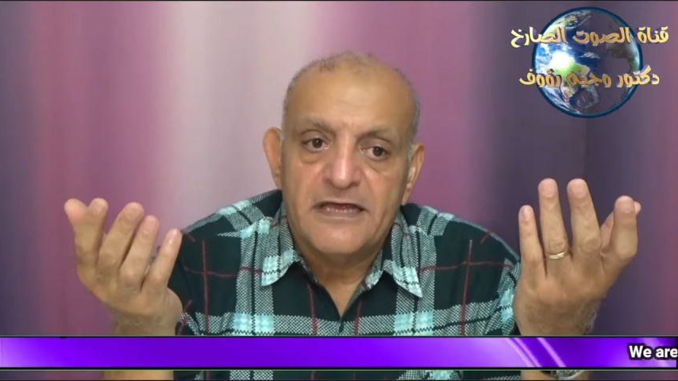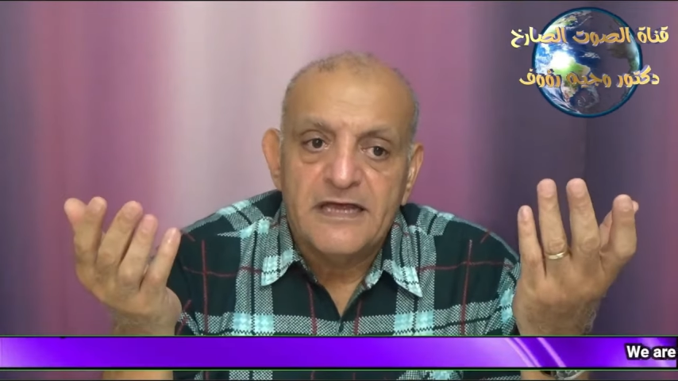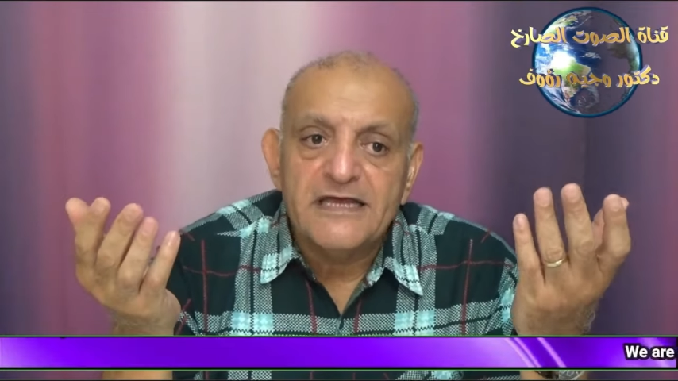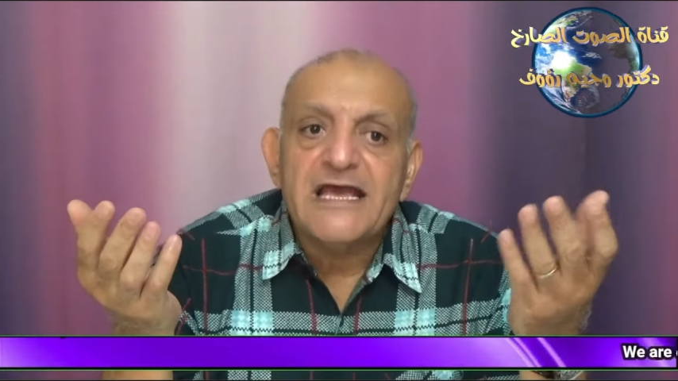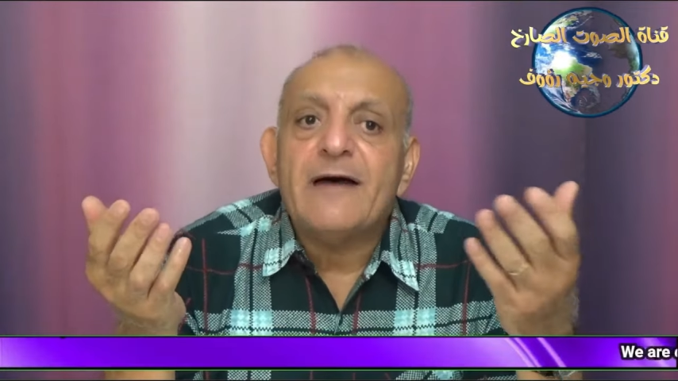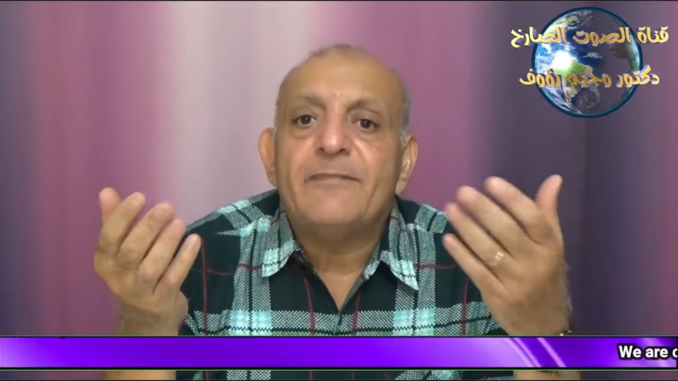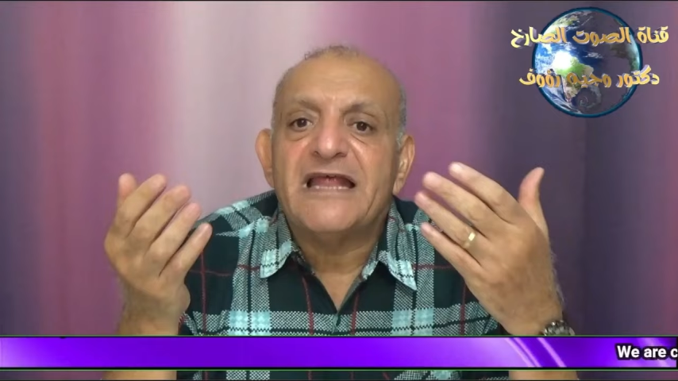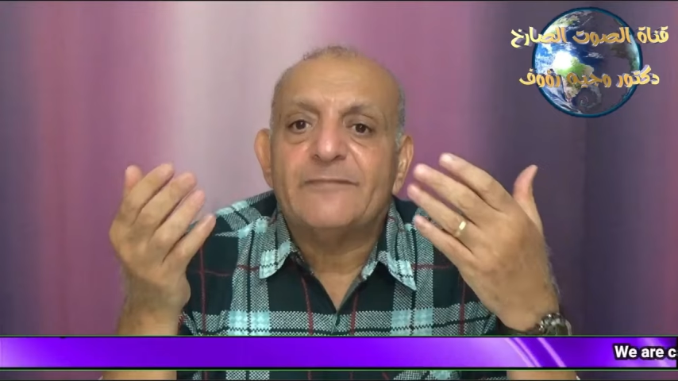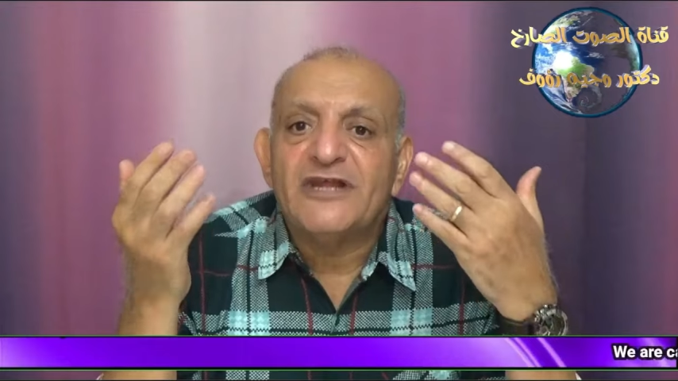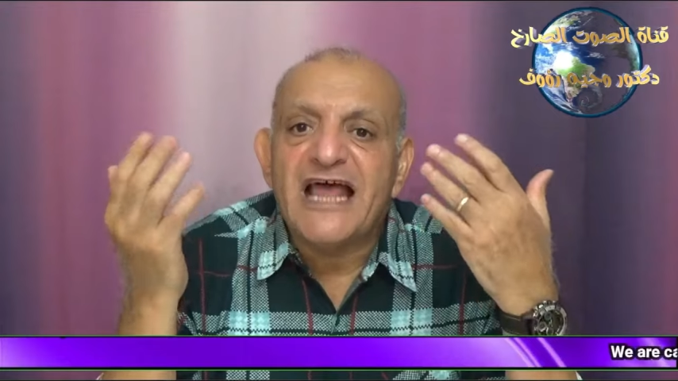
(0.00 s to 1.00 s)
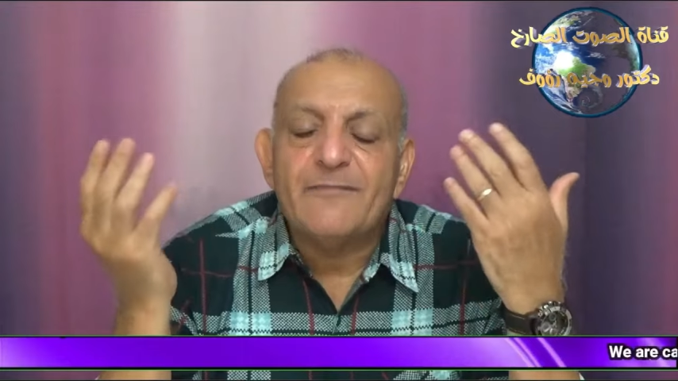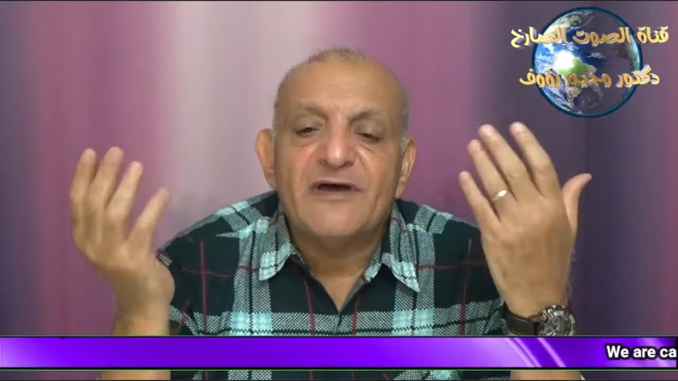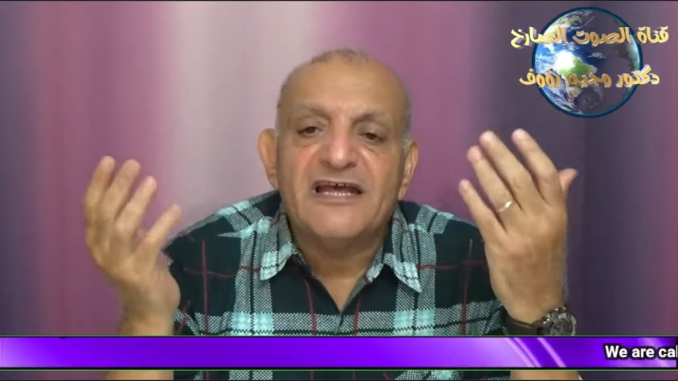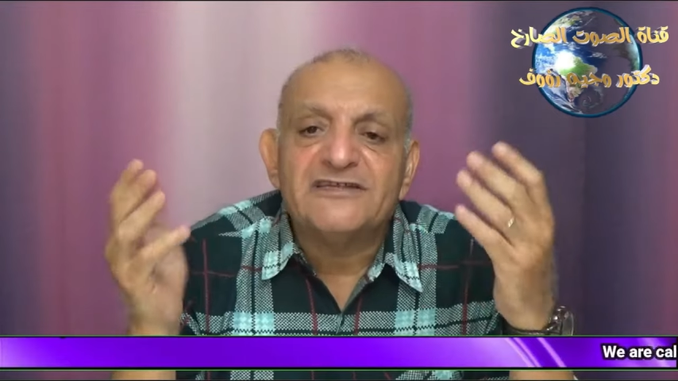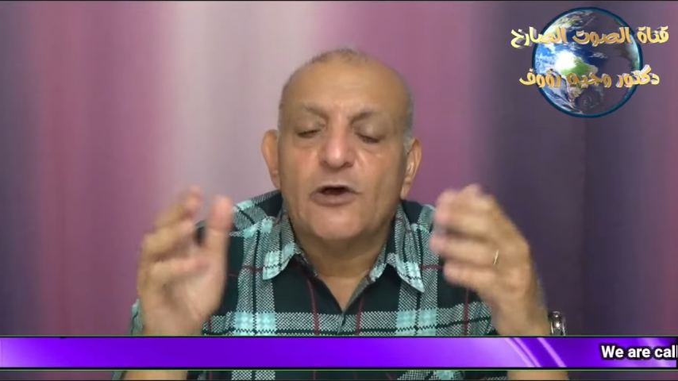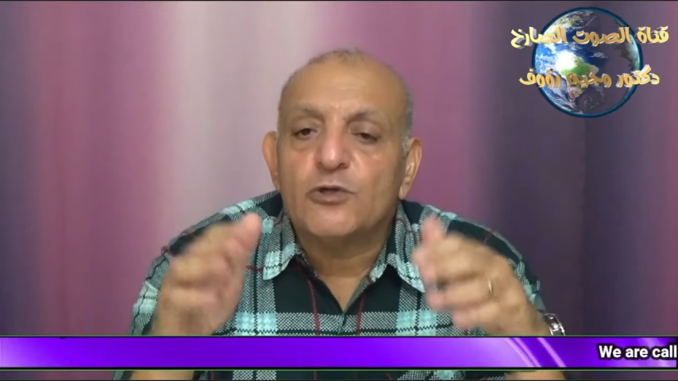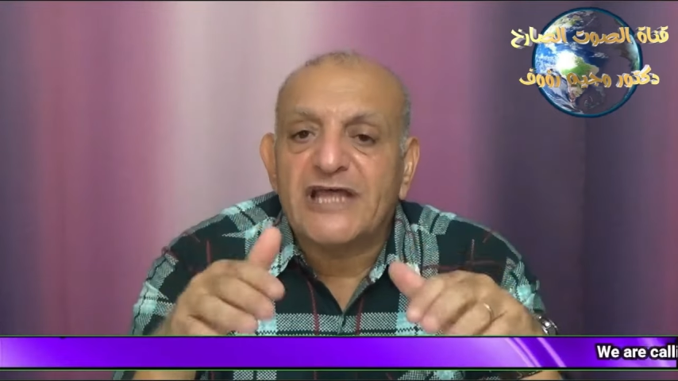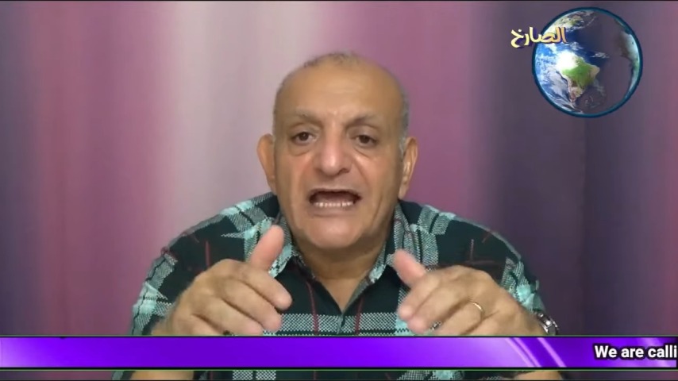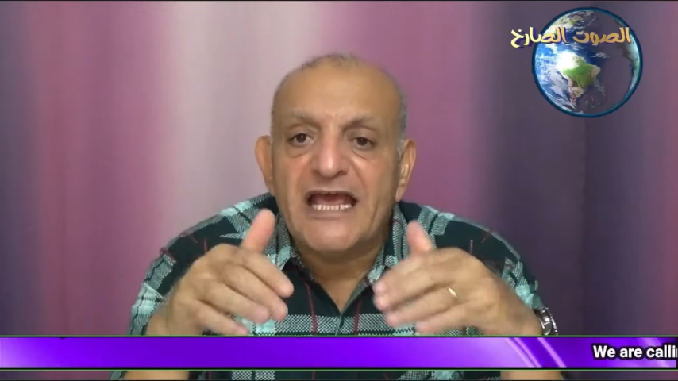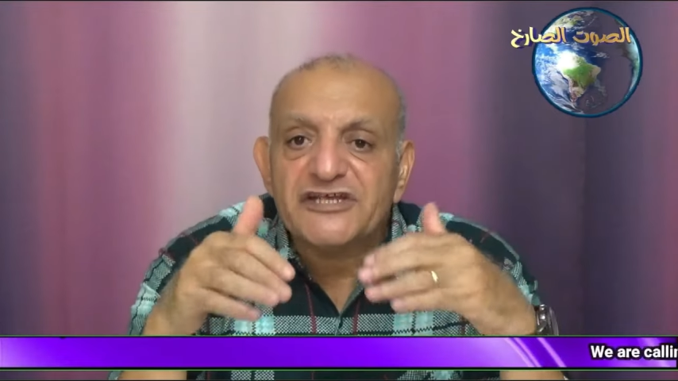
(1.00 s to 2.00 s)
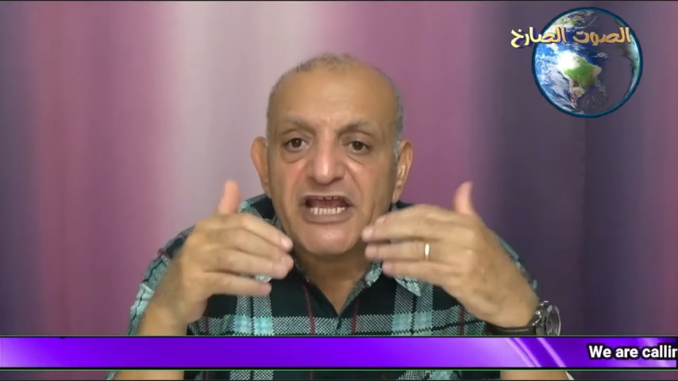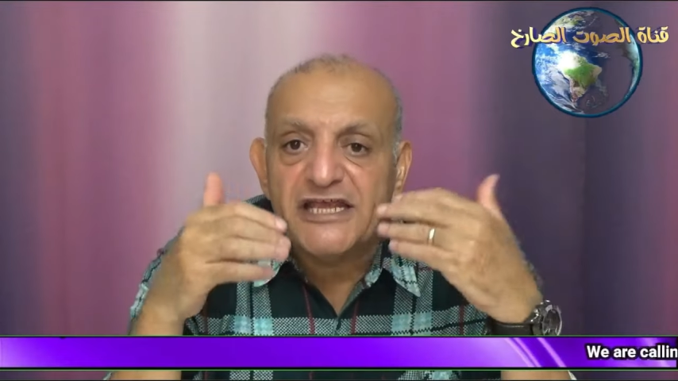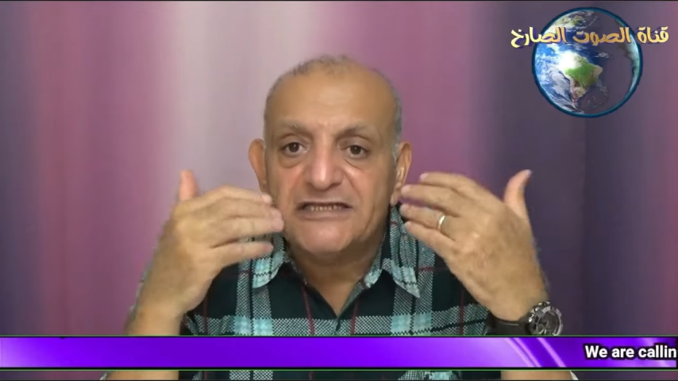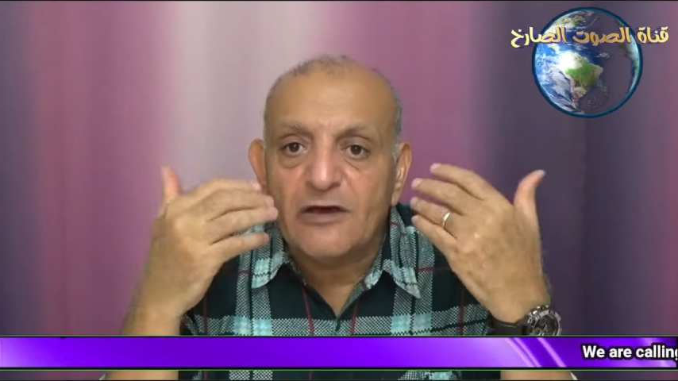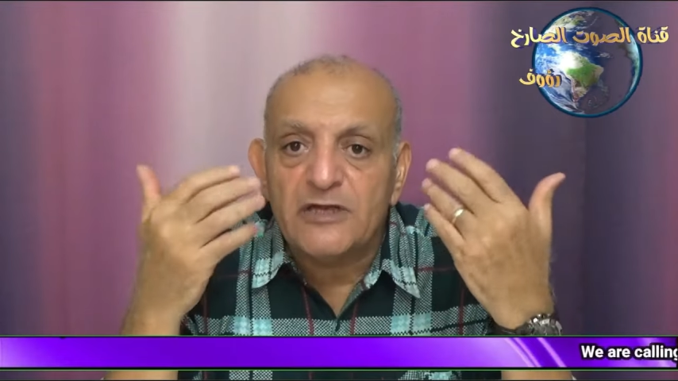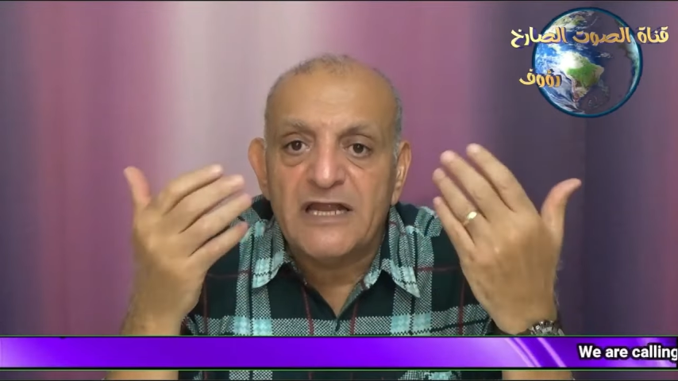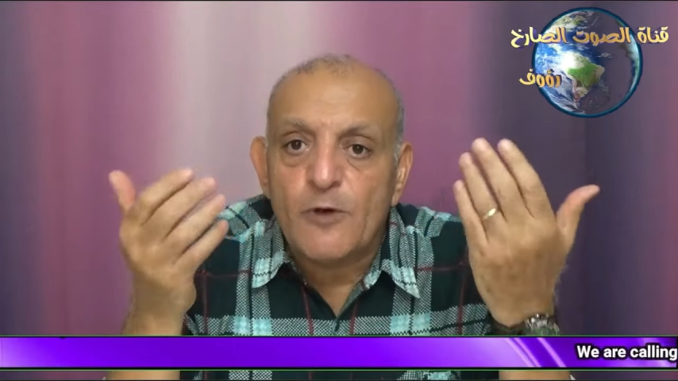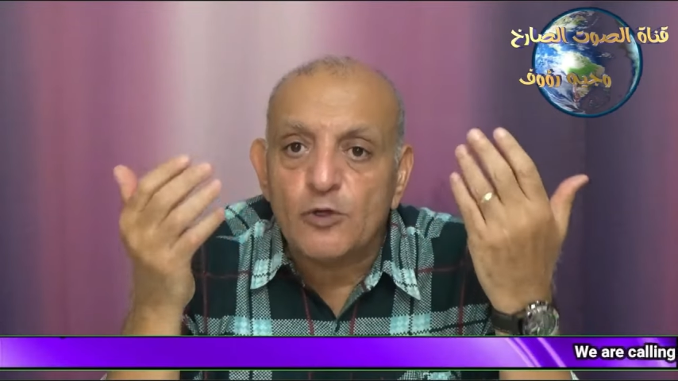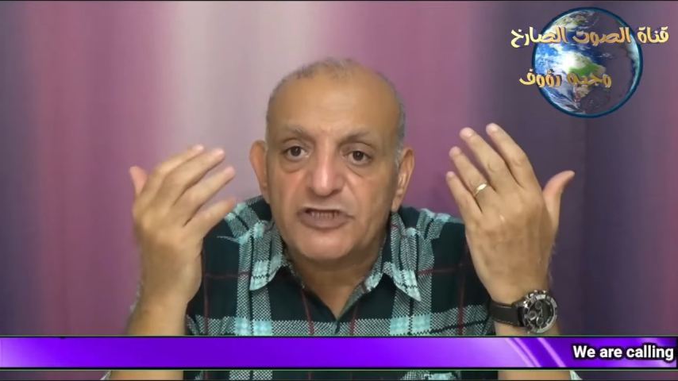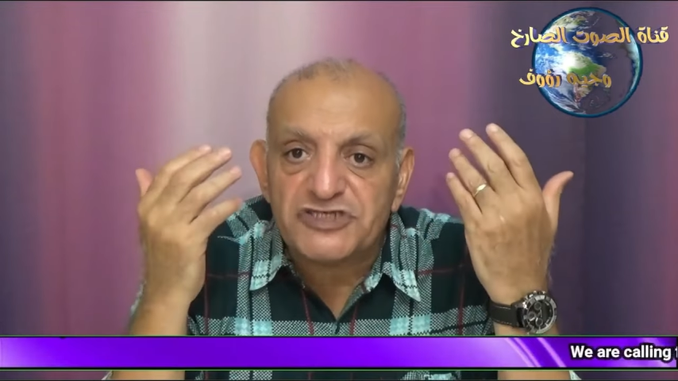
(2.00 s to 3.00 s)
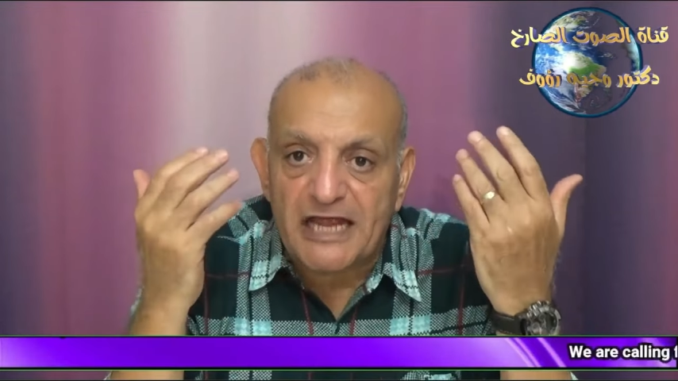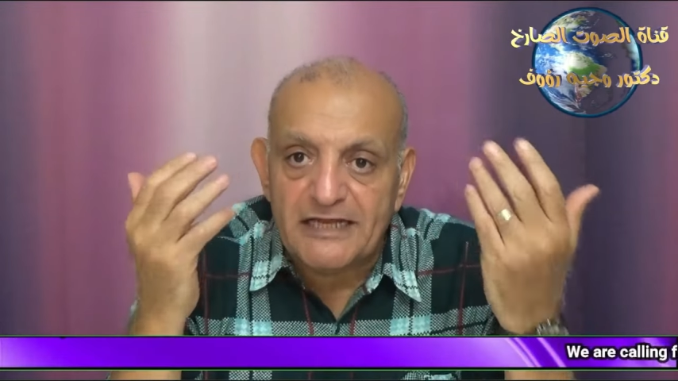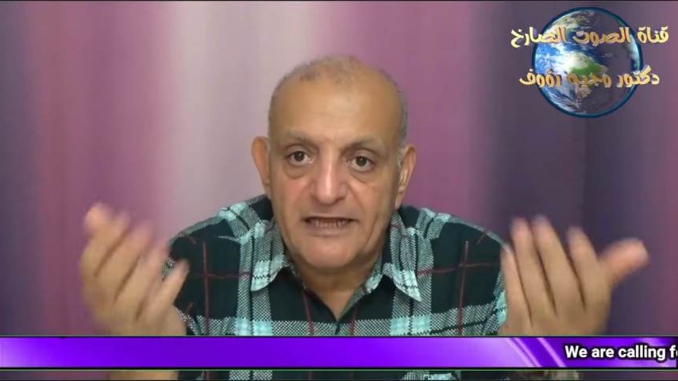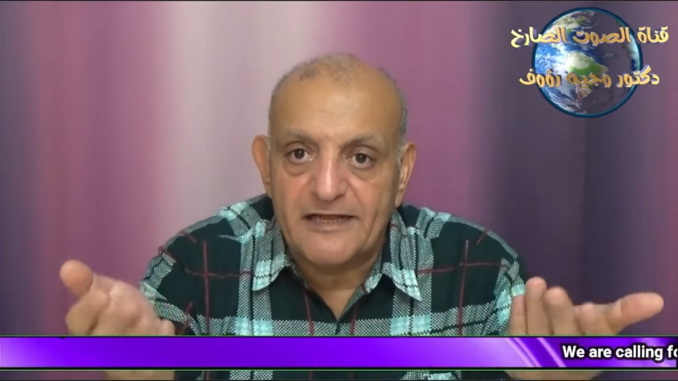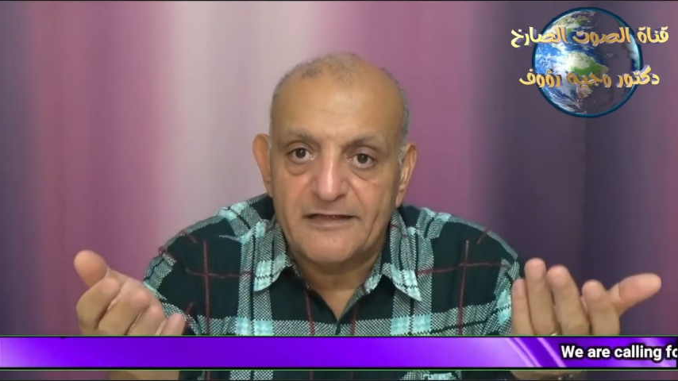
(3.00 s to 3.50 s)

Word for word: يهبل يا ابن لهبل انت قلت عليها شهيدة ولا ما قلتش عليها